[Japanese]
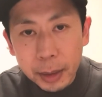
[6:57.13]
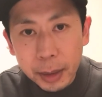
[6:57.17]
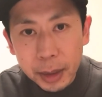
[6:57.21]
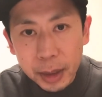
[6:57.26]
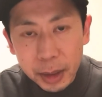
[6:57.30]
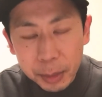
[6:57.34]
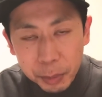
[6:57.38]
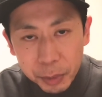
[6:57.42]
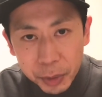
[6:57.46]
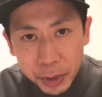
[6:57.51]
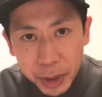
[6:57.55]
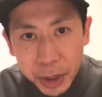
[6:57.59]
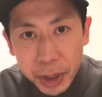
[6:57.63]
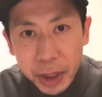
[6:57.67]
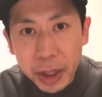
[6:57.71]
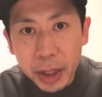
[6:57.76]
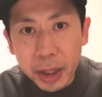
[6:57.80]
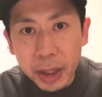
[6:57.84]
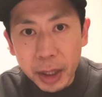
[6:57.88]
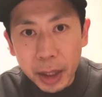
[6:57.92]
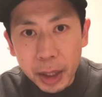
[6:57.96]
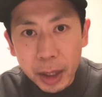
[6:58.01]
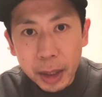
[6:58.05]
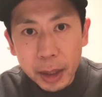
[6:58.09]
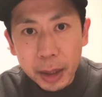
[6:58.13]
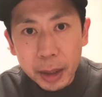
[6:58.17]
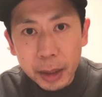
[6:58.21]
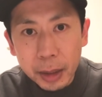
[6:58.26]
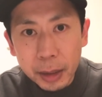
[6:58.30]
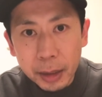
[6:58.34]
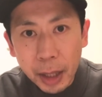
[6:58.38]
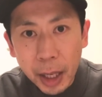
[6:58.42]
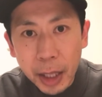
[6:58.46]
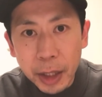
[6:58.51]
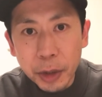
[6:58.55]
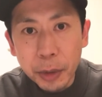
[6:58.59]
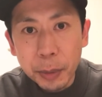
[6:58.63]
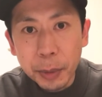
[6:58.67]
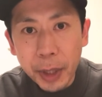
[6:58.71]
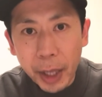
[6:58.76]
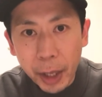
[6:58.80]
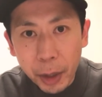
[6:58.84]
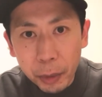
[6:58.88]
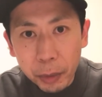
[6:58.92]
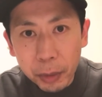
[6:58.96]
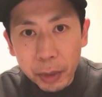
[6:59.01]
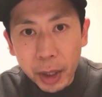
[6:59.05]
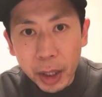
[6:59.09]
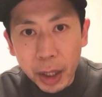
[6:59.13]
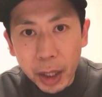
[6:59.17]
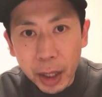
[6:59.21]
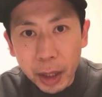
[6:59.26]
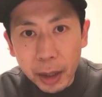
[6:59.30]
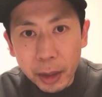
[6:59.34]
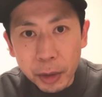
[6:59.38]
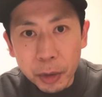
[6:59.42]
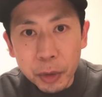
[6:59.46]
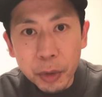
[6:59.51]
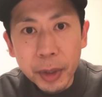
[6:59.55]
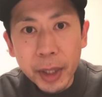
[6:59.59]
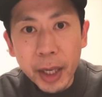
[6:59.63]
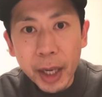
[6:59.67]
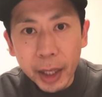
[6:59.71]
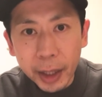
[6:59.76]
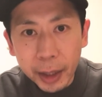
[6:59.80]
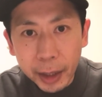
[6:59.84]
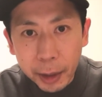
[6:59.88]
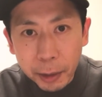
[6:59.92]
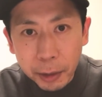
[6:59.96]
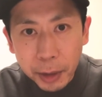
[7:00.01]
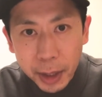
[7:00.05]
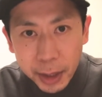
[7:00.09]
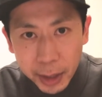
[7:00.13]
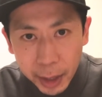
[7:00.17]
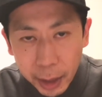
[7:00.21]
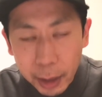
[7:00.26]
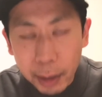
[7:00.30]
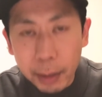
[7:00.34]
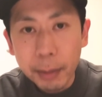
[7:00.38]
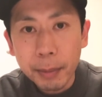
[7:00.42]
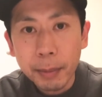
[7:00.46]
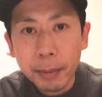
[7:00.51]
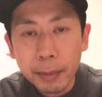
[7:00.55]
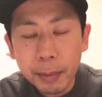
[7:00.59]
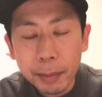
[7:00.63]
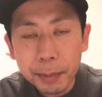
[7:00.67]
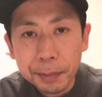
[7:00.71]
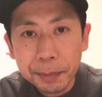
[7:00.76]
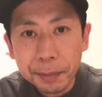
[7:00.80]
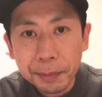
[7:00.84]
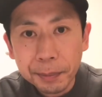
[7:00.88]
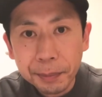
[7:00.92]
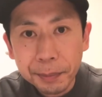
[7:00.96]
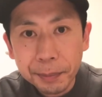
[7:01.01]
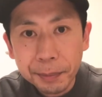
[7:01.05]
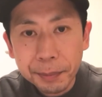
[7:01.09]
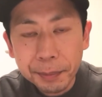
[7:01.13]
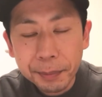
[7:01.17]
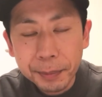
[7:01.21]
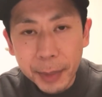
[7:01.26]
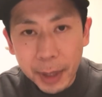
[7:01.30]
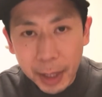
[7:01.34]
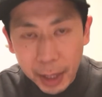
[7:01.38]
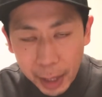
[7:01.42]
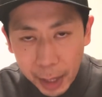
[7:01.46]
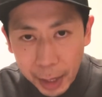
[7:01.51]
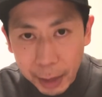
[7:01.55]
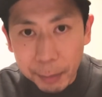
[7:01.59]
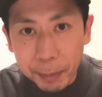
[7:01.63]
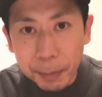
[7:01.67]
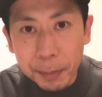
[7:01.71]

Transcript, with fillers: 自分自身に大丈夫だよって言ってあげてくださいはい